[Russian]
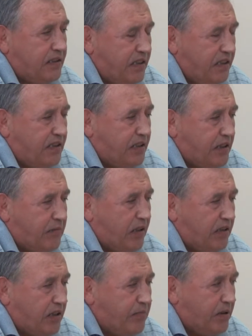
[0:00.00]
средних и
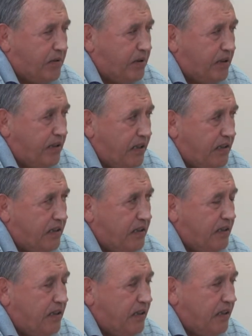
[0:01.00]
малых
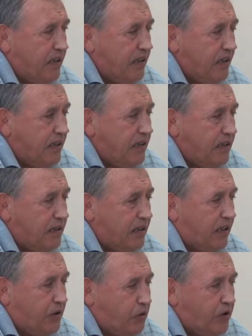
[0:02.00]
предприятий – Э,
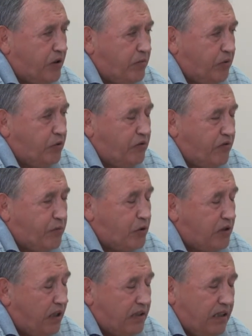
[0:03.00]
которые будут
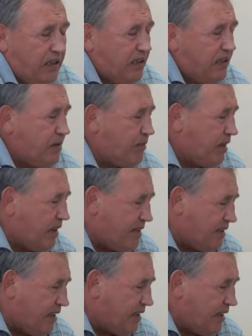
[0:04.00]
выпускать, это не
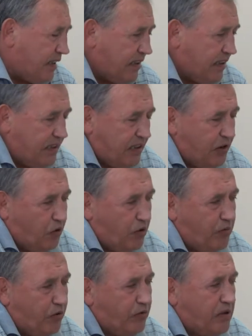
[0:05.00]
магазины, это, это
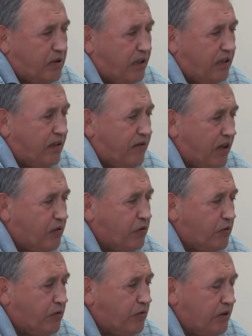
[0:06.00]
которые будут выпускать
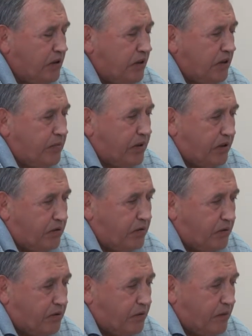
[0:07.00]
товарную
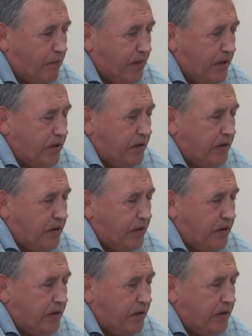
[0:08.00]
продукцию.